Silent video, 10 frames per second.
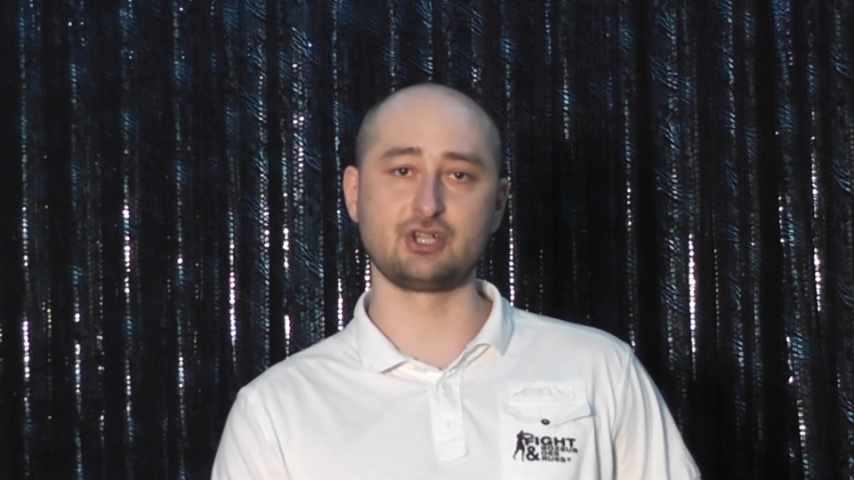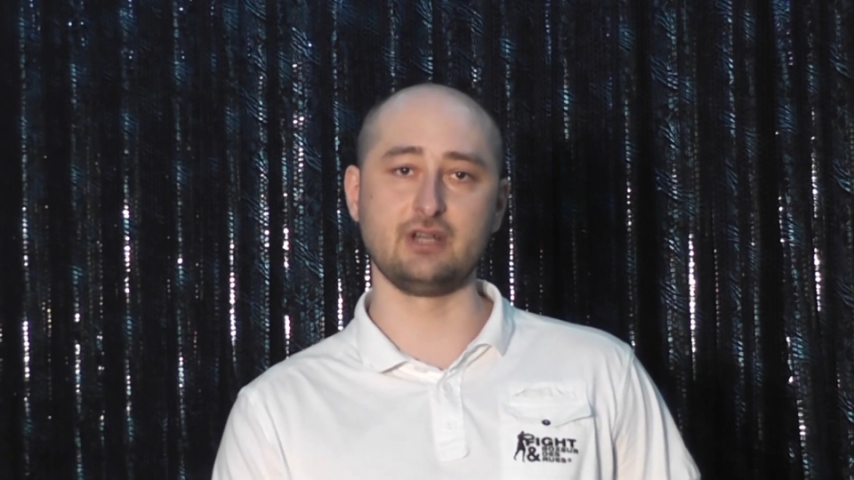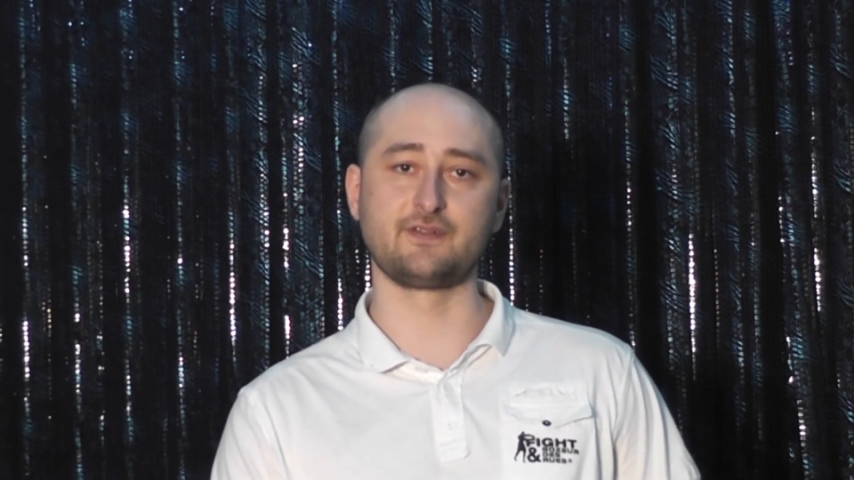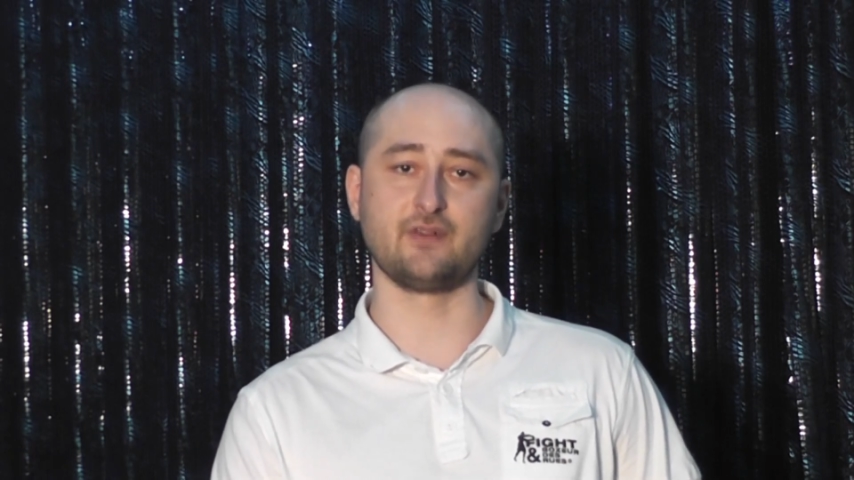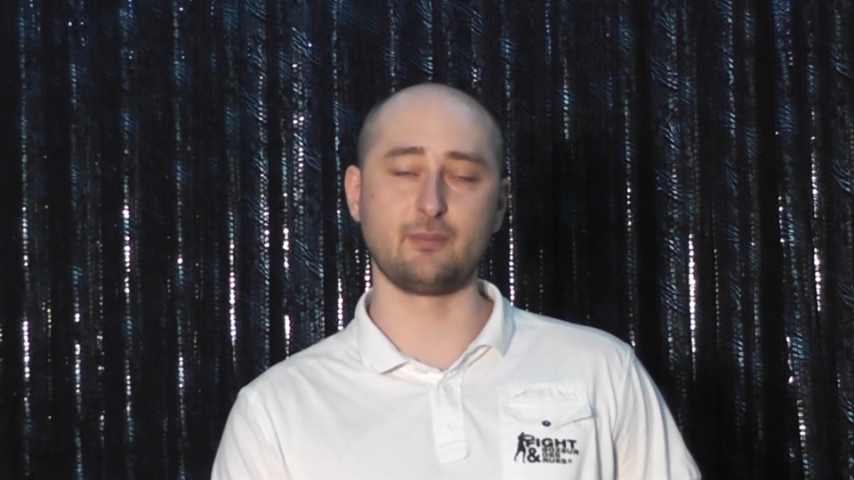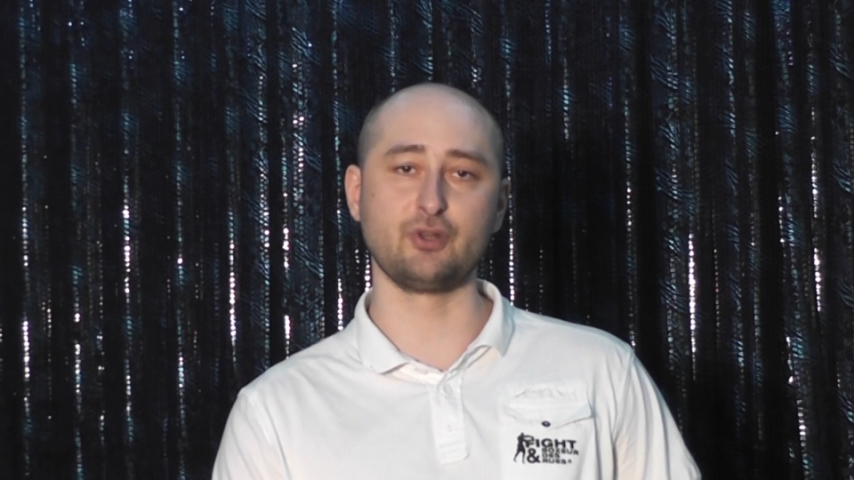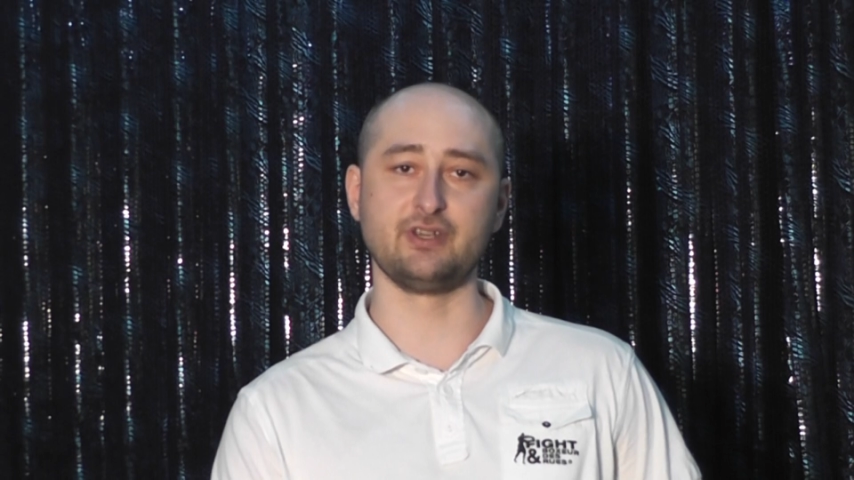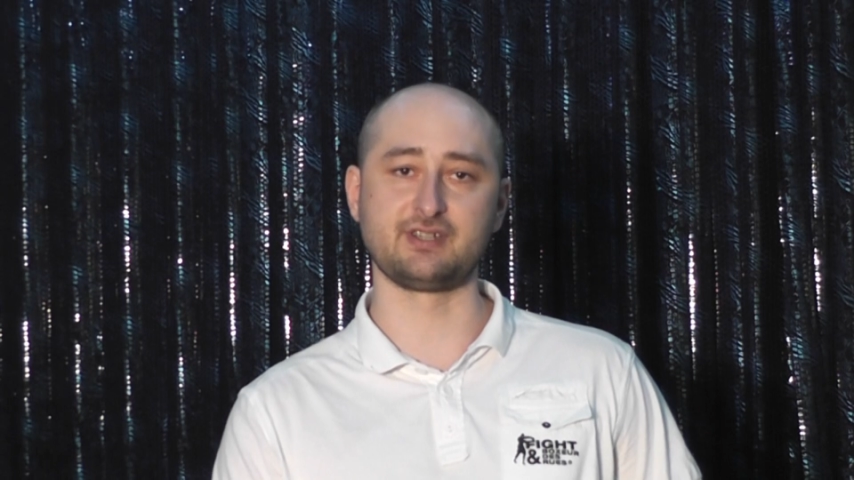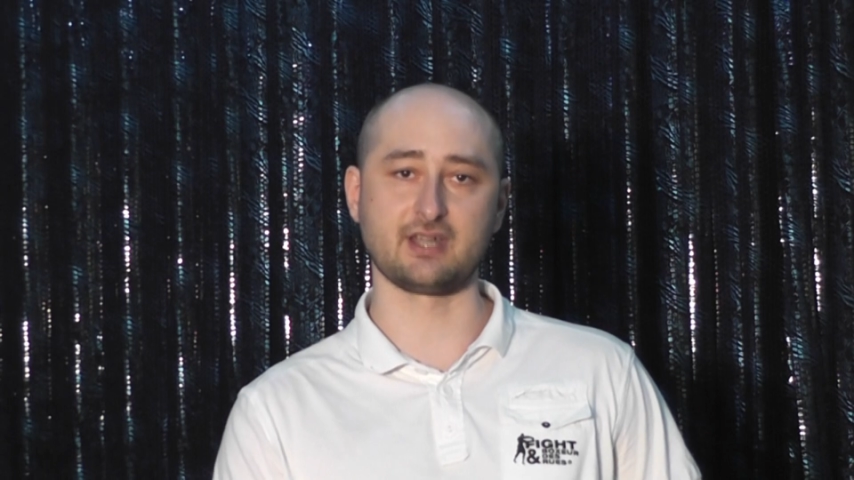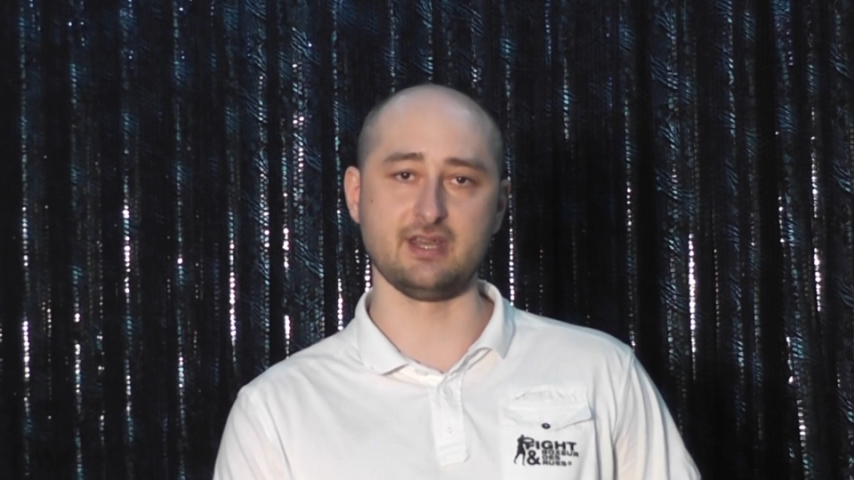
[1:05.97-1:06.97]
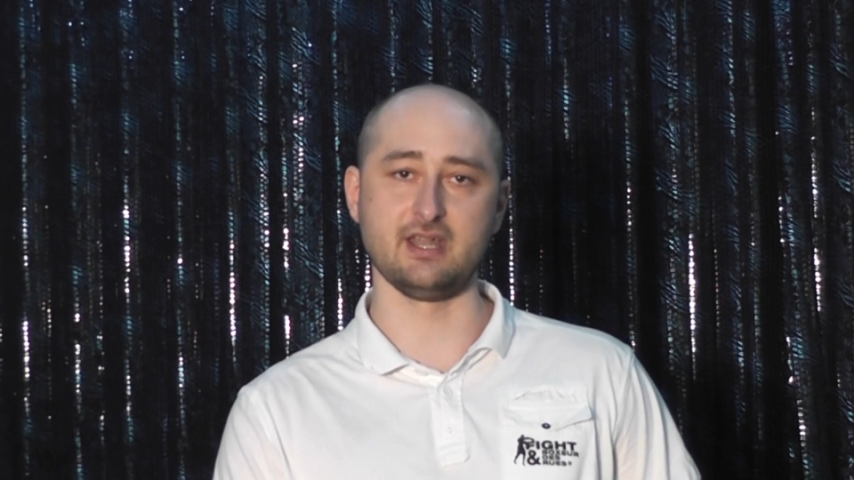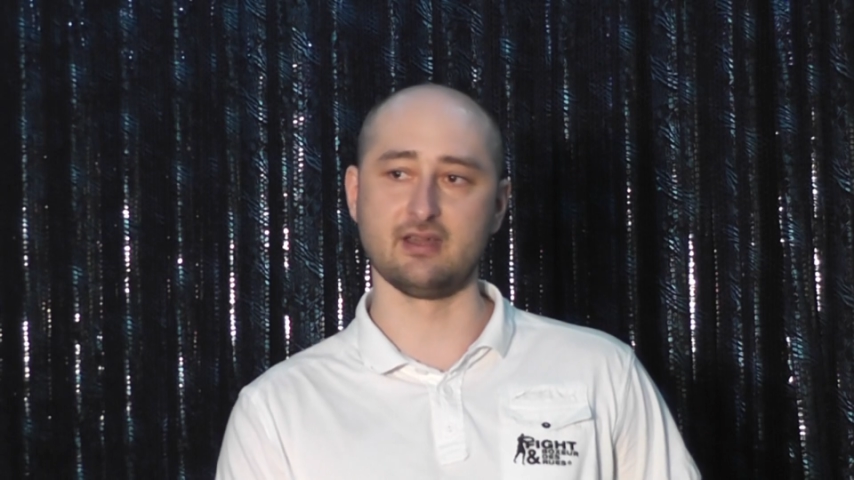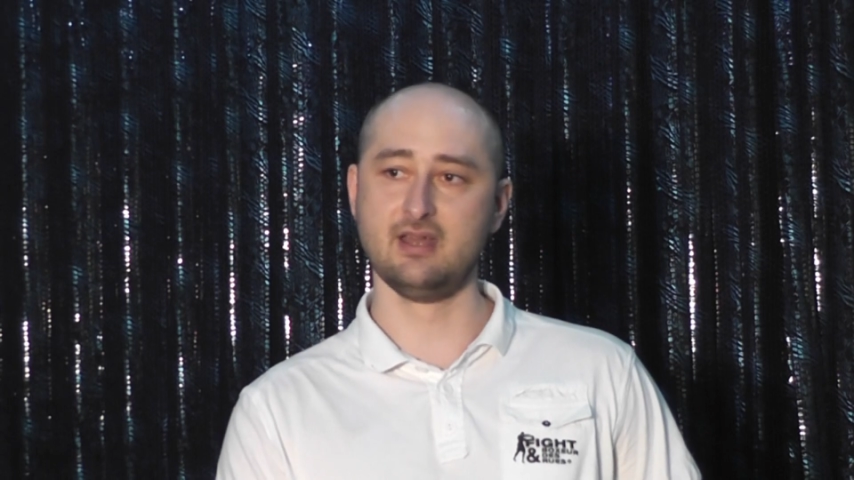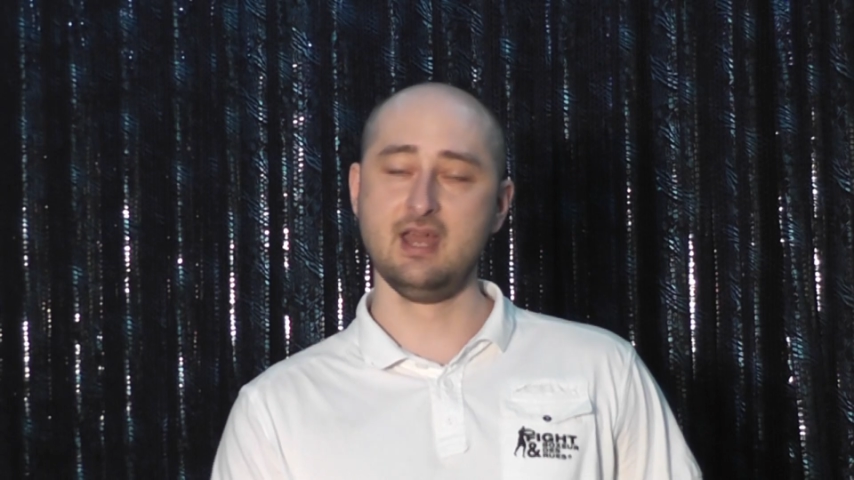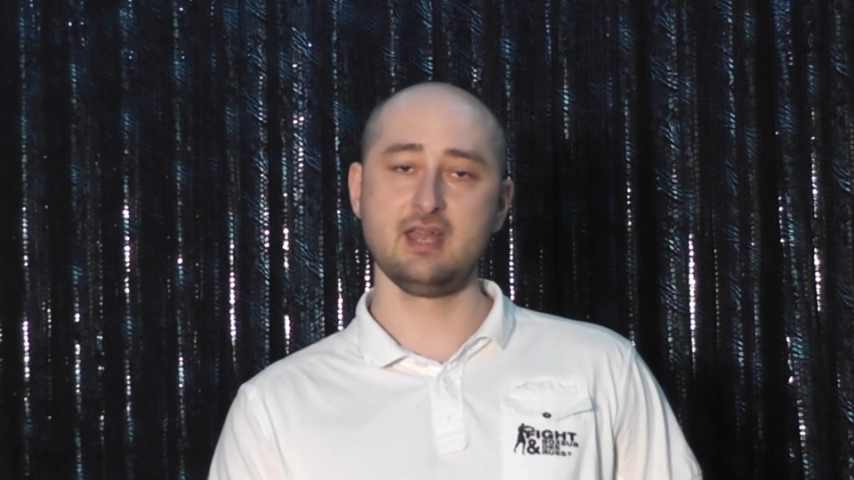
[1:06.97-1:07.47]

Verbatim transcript: жили в свободной стране.